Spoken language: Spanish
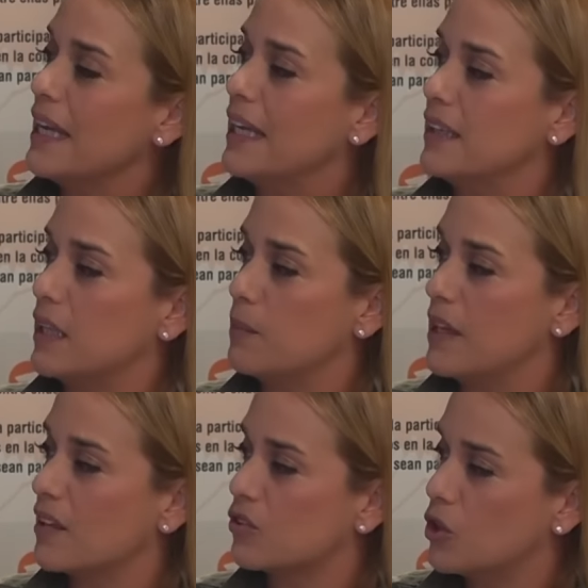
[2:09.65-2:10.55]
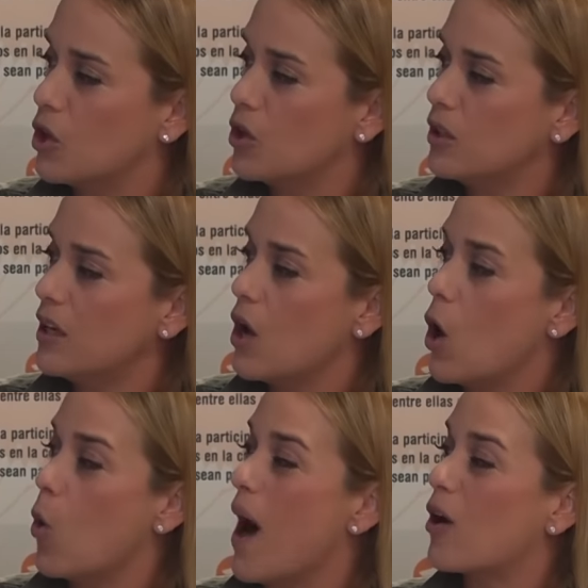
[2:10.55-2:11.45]
intimidación
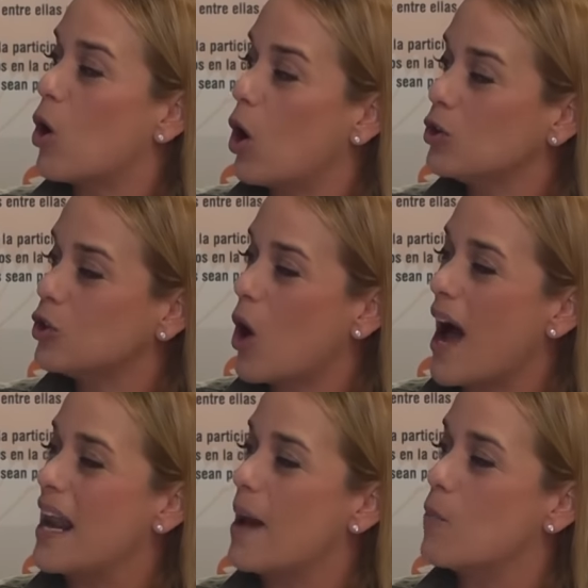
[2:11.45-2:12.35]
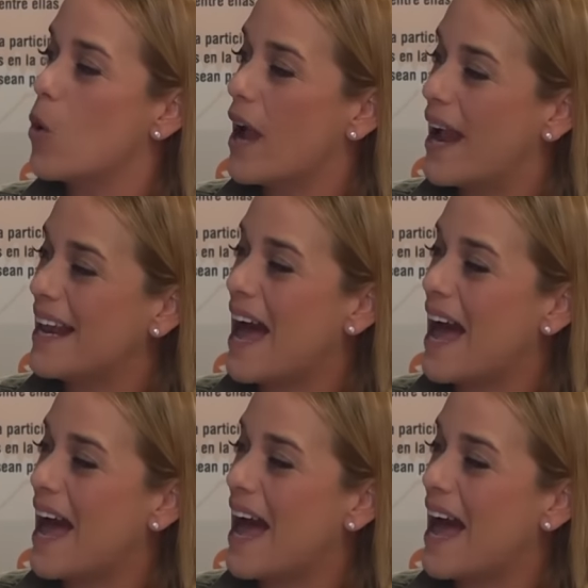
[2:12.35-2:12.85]
o acoso a la mujer